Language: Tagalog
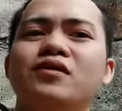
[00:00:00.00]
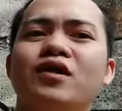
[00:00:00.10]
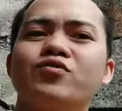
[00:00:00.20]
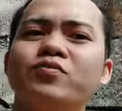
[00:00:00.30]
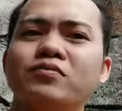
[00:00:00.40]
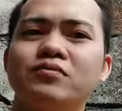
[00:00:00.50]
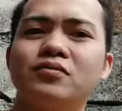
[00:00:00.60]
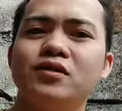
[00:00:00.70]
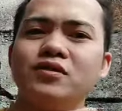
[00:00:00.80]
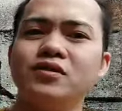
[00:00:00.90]
Kaso,
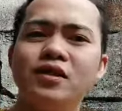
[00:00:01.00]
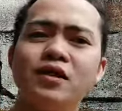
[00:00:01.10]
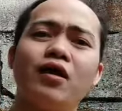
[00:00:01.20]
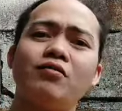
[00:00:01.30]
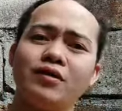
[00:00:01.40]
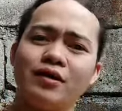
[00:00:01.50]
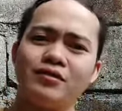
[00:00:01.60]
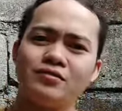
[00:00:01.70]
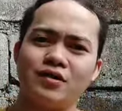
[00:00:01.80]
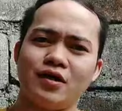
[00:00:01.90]
hindi talaga ako
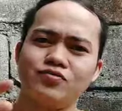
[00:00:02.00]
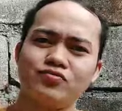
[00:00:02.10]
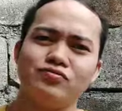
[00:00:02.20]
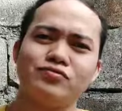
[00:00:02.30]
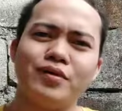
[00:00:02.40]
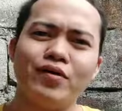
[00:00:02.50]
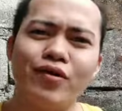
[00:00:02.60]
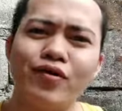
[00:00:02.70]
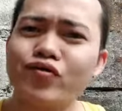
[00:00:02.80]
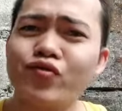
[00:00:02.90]
magaling sa ano. Pag
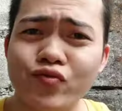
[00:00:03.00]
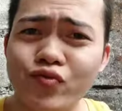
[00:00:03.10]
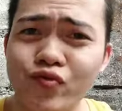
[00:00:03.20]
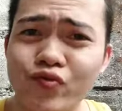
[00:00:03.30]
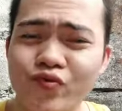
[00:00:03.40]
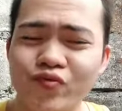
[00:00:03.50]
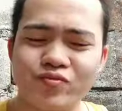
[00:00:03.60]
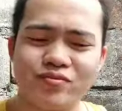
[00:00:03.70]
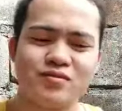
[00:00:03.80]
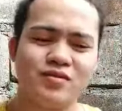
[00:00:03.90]
walang tugtog, no?
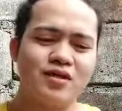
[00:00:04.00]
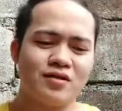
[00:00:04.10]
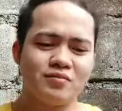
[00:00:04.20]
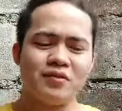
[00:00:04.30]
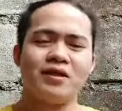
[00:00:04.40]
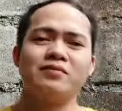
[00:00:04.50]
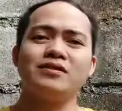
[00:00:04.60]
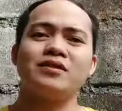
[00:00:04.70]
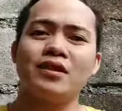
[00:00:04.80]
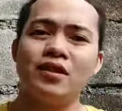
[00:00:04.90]
Like,
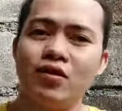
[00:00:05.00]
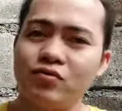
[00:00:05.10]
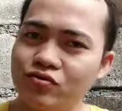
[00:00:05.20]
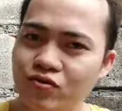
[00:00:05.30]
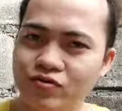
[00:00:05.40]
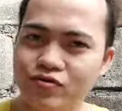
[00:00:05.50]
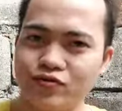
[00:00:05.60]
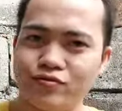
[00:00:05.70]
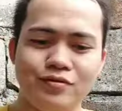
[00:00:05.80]
may sarili akong tono.